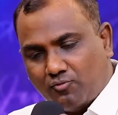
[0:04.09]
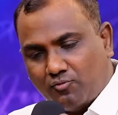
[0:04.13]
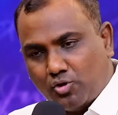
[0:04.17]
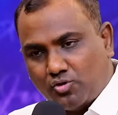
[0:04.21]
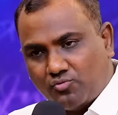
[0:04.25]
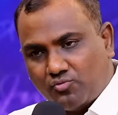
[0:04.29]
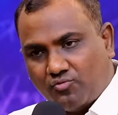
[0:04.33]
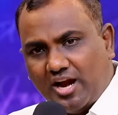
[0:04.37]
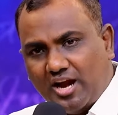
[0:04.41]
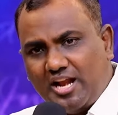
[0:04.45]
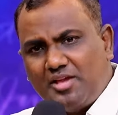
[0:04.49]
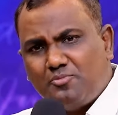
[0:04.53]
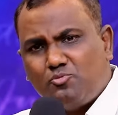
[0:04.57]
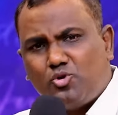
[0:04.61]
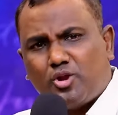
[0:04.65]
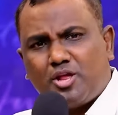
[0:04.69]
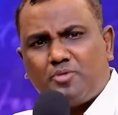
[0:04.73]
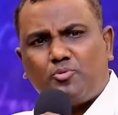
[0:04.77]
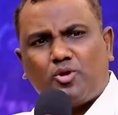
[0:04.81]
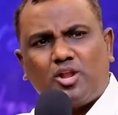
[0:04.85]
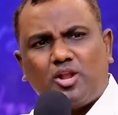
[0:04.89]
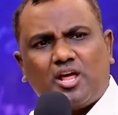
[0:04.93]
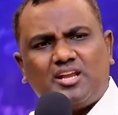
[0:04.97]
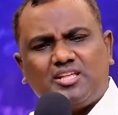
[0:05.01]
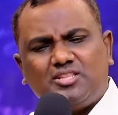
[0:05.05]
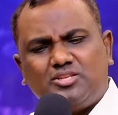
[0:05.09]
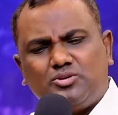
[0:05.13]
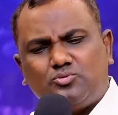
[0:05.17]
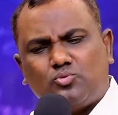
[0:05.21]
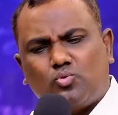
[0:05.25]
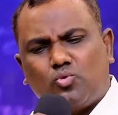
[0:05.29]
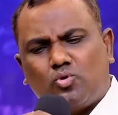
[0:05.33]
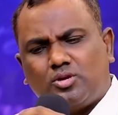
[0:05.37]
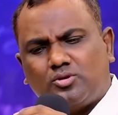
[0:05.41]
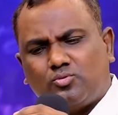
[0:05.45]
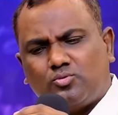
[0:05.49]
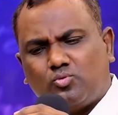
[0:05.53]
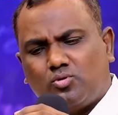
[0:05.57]
ஒரு வழிமுறை போல் அல்லது
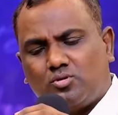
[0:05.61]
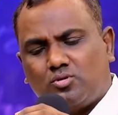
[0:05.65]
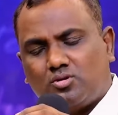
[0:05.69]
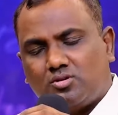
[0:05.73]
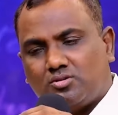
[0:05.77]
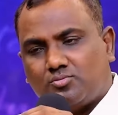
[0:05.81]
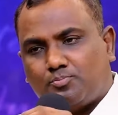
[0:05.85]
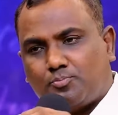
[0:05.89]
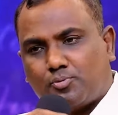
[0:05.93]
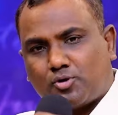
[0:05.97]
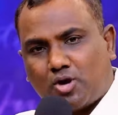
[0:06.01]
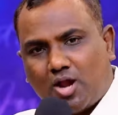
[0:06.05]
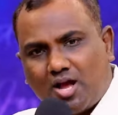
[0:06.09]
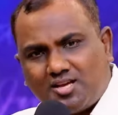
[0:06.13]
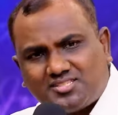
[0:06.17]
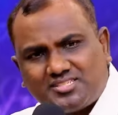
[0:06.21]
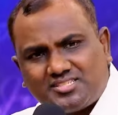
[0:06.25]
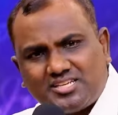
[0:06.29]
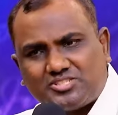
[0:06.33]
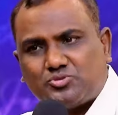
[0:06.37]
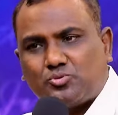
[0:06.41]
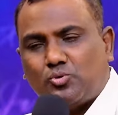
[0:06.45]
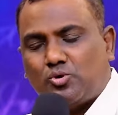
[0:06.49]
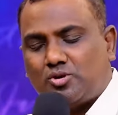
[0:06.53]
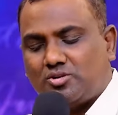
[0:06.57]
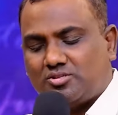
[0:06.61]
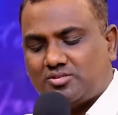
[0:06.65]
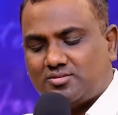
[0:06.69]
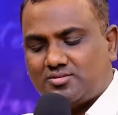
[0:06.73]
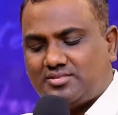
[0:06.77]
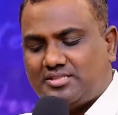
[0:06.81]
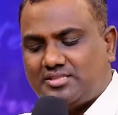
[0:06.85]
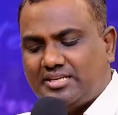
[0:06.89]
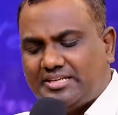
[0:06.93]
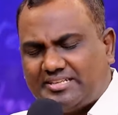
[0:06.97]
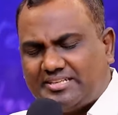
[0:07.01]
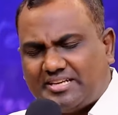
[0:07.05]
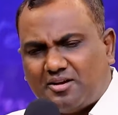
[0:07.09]
ஒரு ஒரு ப்ராசஸ் ஒரு
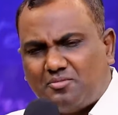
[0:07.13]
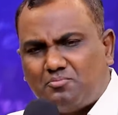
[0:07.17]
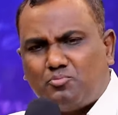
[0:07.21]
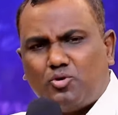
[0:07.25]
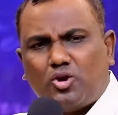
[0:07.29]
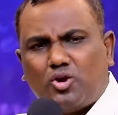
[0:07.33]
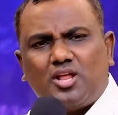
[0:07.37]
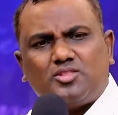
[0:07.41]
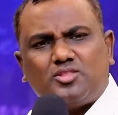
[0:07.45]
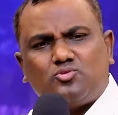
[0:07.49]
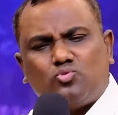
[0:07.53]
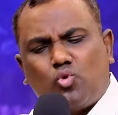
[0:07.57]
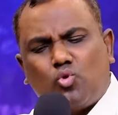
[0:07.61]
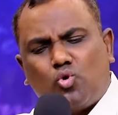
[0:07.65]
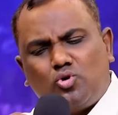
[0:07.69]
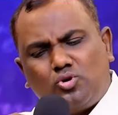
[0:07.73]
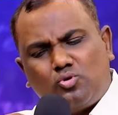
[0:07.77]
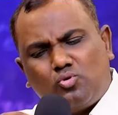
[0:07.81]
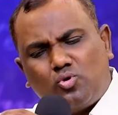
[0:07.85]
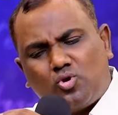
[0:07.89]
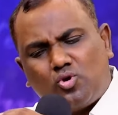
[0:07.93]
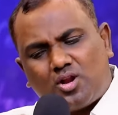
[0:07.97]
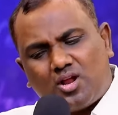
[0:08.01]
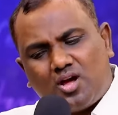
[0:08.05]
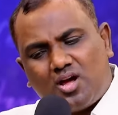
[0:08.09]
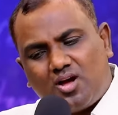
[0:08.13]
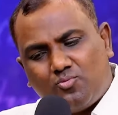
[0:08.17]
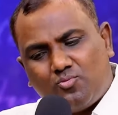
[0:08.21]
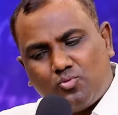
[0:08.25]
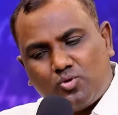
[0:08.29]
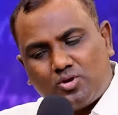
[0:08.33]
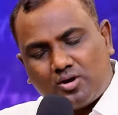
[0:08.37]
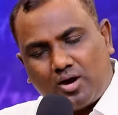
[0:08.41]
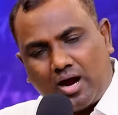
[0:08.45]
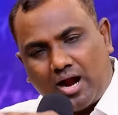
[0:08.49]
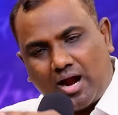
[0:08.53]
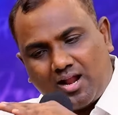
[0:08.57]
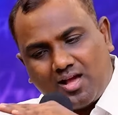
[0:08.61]
திட்டம் போல் அது ஒன்று
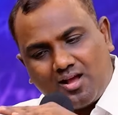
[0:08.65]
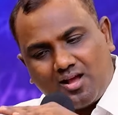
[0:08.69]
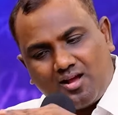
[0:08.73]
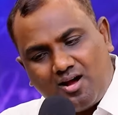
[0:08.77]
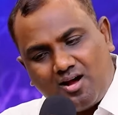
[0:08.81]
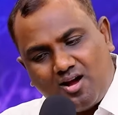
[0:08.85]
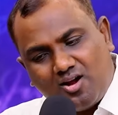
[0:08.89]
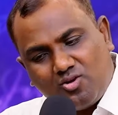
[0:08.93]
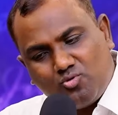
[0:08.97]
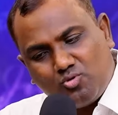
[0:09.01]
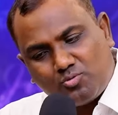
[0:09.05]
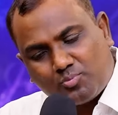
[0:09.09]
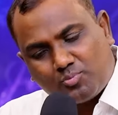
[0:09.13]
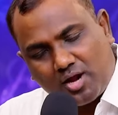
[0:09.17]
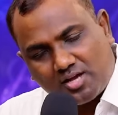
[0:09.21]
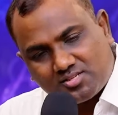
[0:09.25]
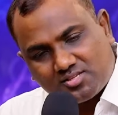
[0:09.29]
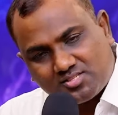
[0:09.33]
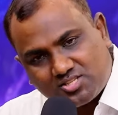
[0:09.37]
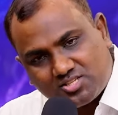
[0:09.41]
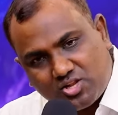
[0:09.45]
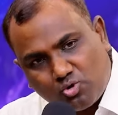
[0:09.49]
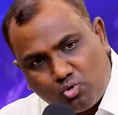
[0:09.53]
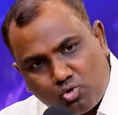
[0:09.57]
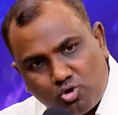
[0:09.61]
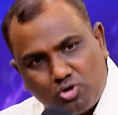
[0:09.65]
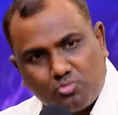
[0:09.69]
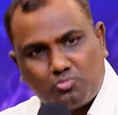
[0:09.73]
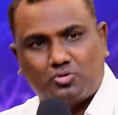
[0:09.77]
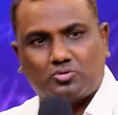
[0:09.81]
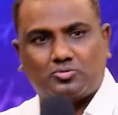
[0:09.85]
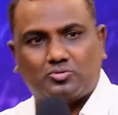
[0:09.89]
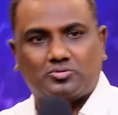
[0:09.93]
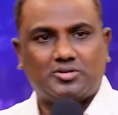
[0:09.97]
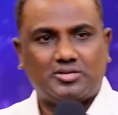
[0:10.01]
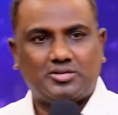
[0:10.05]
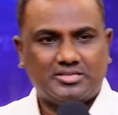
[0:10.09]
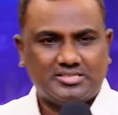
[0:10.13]
ஒரு அழகான ஒரு ப்ராசஸில் கொண்டு
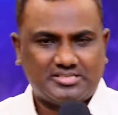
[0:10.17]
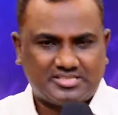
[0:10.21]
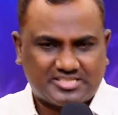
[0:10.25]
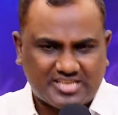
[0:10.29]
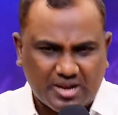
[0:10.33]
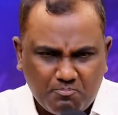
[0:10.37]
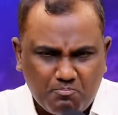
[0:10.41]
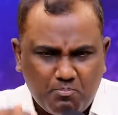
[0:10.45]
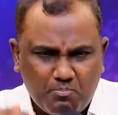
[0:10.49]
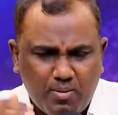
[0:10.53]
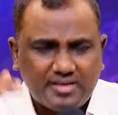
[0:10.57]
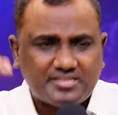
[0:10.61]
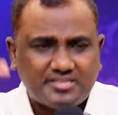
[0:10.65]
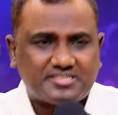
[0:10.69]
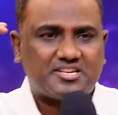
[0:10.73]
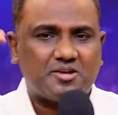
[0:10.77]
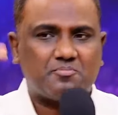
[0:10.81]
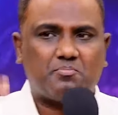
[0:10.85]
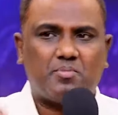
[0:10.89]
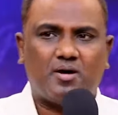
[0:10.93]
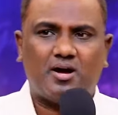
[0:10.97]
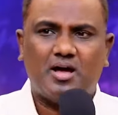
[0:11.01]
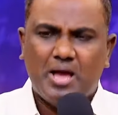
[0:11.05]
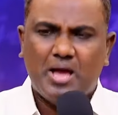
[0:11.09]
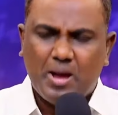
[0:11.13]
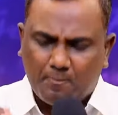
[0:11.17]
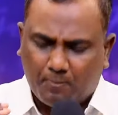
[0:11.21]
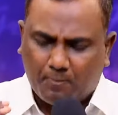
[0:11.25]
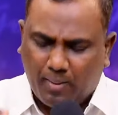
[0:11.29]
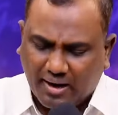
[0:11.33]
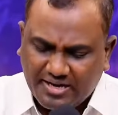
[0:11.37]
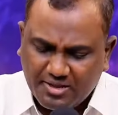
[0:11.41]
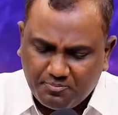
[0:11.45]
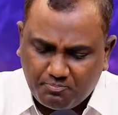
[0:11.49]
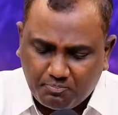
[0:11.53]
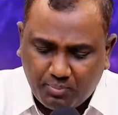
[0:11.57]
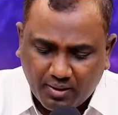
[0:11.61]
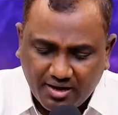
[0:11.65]
போகும் ஸ்டெப் பை ஸ்டெப்பாக
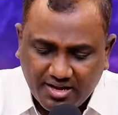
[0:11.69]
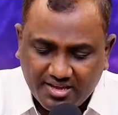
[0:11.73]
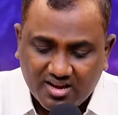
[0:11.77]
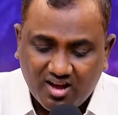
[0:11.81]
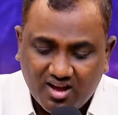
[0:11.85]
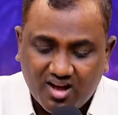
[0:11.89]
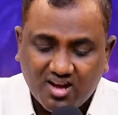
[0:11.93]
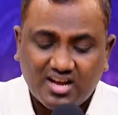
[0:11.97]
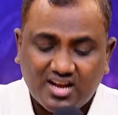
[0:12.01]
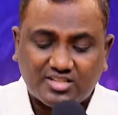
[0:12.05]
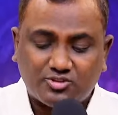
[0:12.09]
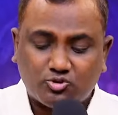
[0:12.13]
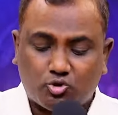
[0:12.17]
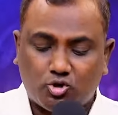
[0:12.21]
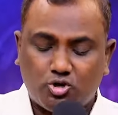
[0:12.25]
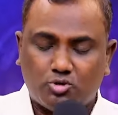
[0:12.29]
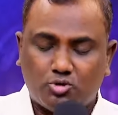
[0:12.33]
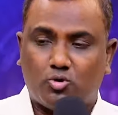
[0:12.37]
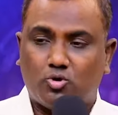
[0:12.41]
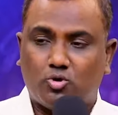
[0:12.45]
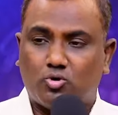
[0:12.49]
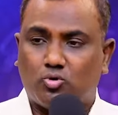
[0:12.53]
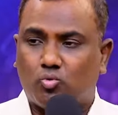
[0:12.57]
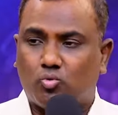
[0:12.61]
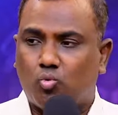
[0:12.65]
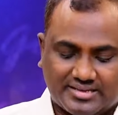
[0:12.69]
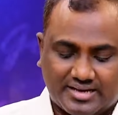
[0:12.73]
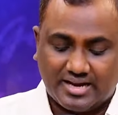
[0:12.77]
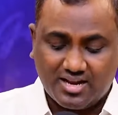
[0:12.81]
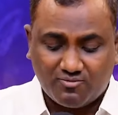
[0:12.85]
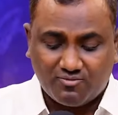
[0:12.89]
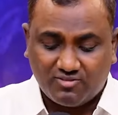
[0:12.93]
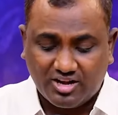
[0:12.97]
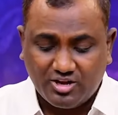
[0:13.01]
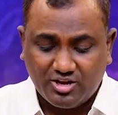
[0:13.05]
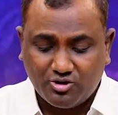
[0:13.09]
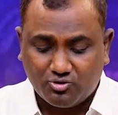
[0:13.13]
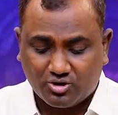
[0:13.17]
படிப்படியாக அது கொண்டு போகும்
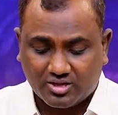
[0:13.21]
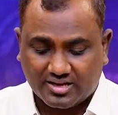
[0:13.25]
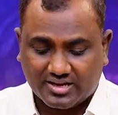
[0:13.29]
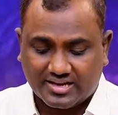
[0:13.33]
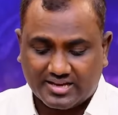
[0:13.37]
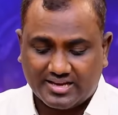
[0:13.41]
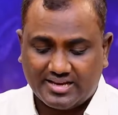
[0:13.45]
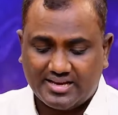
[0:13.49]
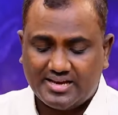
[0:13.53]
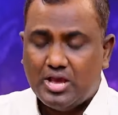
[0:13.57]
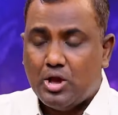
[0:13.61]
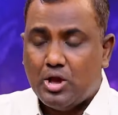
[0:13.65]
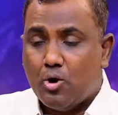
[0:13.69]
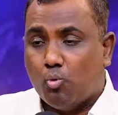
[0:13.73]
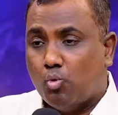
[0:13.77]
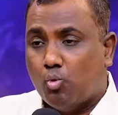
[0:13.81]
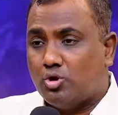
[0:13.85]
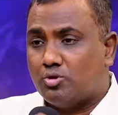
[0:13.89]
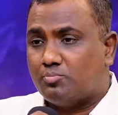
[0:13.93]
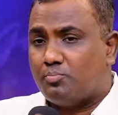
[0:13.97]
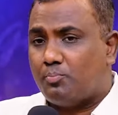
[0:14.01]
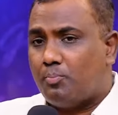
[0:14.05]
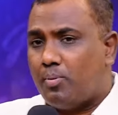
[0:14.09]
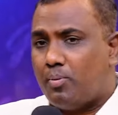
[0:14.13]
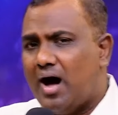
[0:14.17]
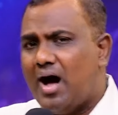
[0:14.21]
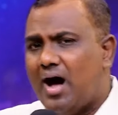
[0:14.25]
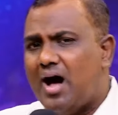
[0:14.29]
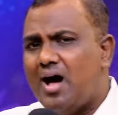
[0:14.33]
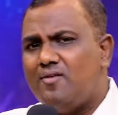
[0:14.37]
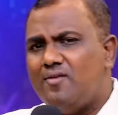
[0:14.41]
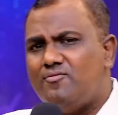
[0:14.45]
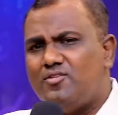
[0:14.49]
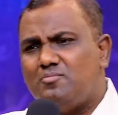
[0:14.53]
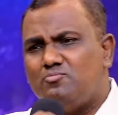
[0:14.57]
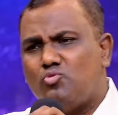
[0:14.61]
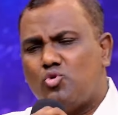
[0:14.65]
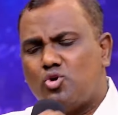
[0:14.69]
நல்லா விளங்கொள்ளுங்க ஒரு
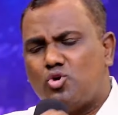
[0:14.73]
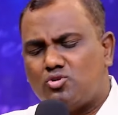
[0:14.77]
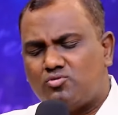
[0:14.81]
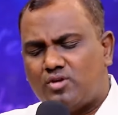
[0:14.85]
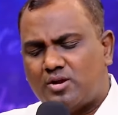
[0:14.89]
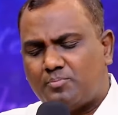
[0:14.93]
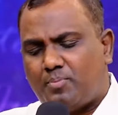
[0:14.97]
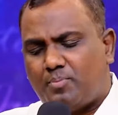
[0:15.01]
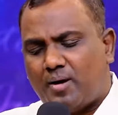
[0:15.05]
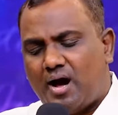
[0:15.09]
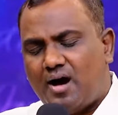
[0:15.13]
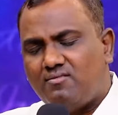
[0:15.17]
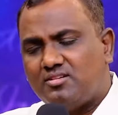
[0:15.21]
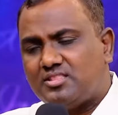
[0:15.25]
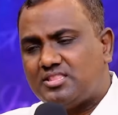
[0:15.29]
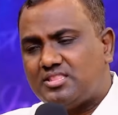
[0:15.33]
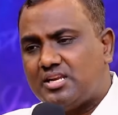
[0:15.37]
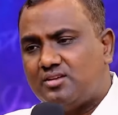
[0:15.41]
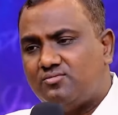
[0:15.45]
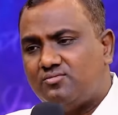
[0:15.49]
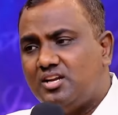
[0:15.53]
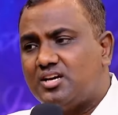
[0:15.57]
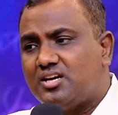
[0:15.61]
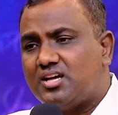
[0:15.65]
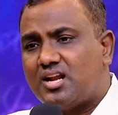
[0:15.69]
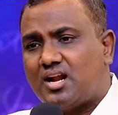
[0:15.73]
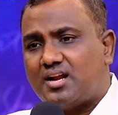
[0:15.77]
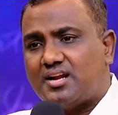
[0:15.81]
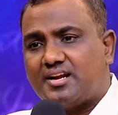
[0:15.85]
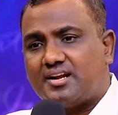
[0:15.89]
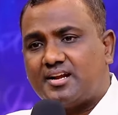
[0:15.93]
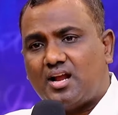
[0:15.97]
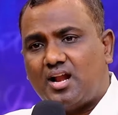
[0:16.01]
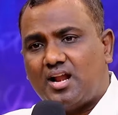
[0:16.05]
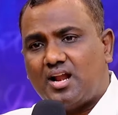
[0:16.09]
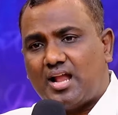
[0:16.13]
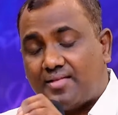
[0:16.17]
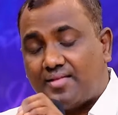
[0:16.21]
பாவம் ஒருவன் பாவத்தில் விழுகிறான்
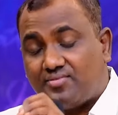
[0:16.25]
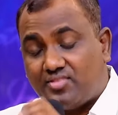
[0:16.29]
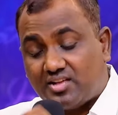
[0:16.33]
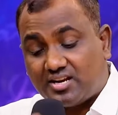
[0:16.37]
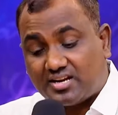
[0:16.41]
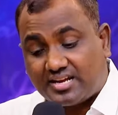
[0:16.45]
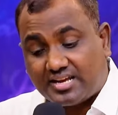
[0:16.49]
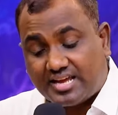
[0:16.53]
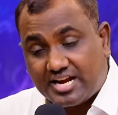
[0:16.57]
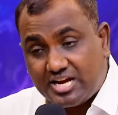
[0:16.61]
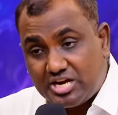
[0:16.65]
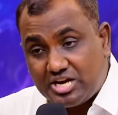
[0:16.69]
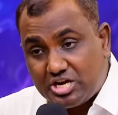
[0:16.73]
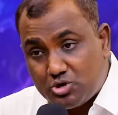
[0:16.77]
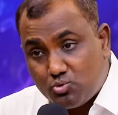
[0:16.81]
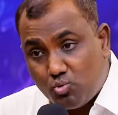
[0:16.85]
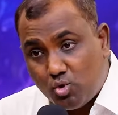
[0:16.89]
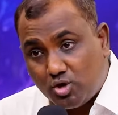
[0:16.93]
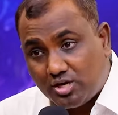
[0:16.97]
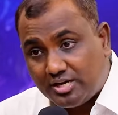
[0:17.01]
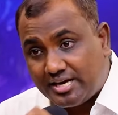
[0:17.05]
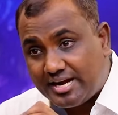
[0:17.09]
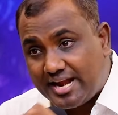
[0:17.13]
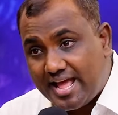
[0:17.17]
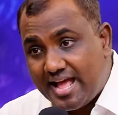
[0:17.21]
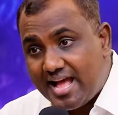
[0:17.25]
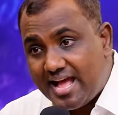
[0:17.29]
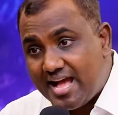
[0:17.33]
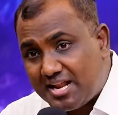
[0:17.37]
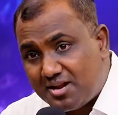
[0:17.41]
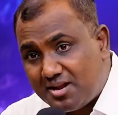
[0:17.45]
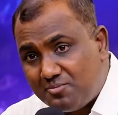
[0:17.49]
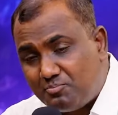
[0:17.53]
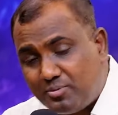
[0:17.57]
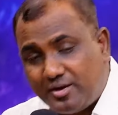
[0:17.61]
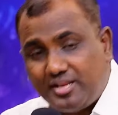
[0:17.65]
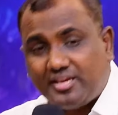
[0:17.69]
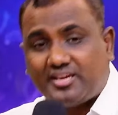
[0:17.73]
என்றால் அதற்கென்று ஒரு
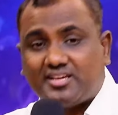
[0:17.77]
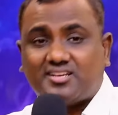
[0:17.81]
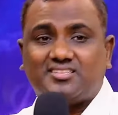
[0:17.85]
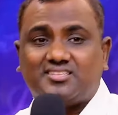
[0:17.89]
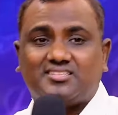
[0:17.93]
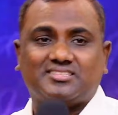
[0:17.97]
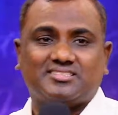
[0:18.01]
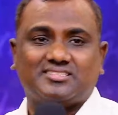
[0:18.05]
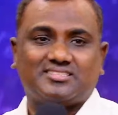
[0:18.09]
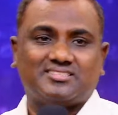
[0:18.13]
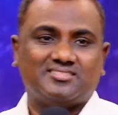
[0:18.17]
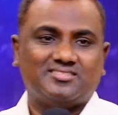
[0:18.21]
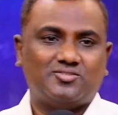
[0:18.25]
நேரம் பிடிக்கிறது